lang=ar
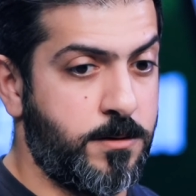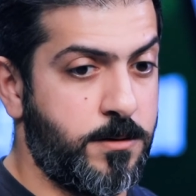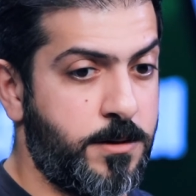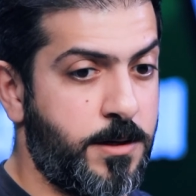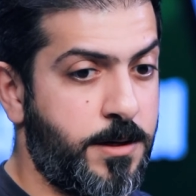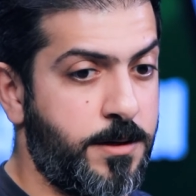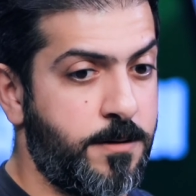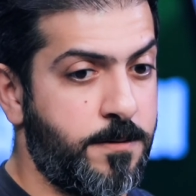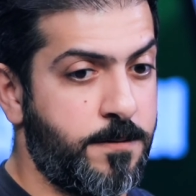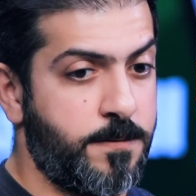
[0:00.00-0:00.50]

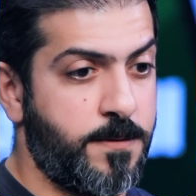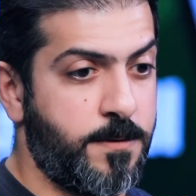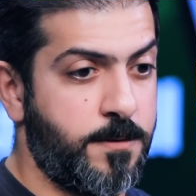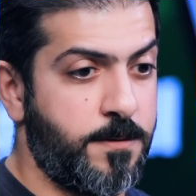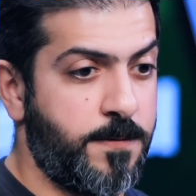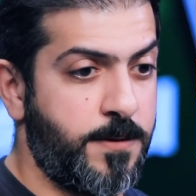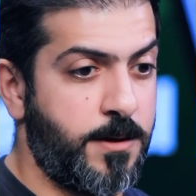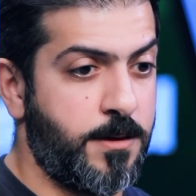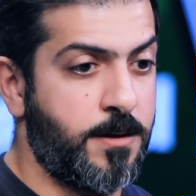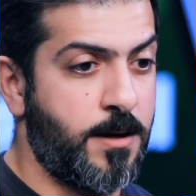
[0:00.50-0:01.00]
يعني
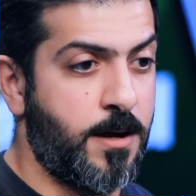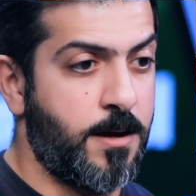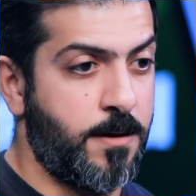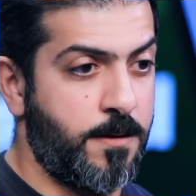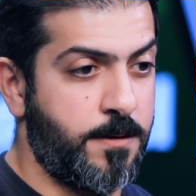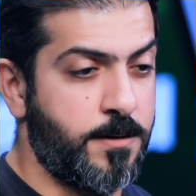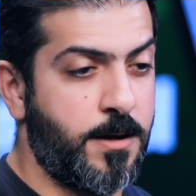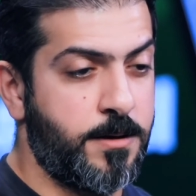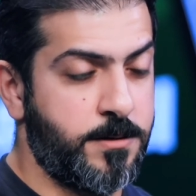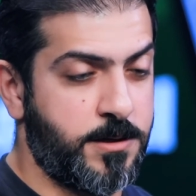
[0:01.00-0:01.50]
في إدارة
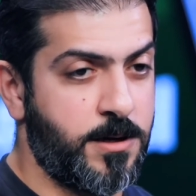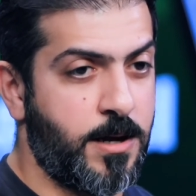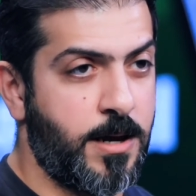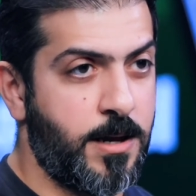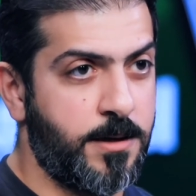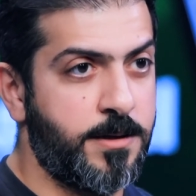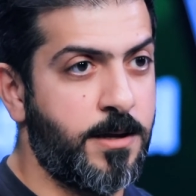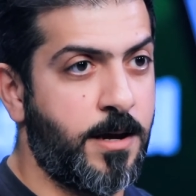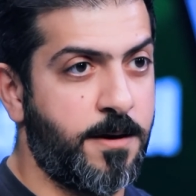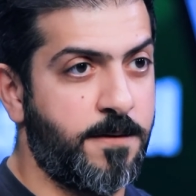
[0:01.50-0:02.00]
كان
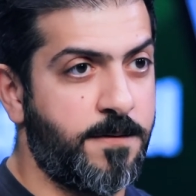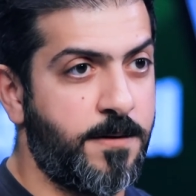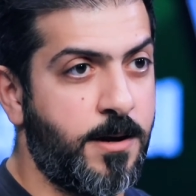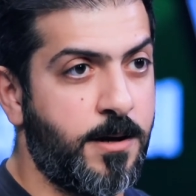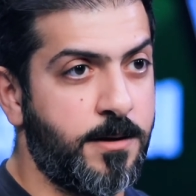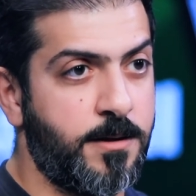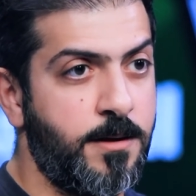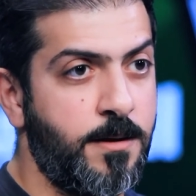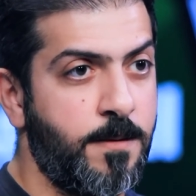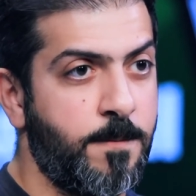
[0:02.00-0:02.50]
شغال اداري في
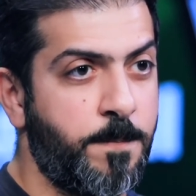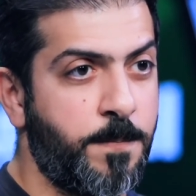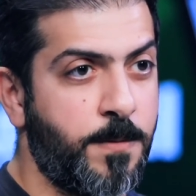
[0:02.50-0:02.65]
النادي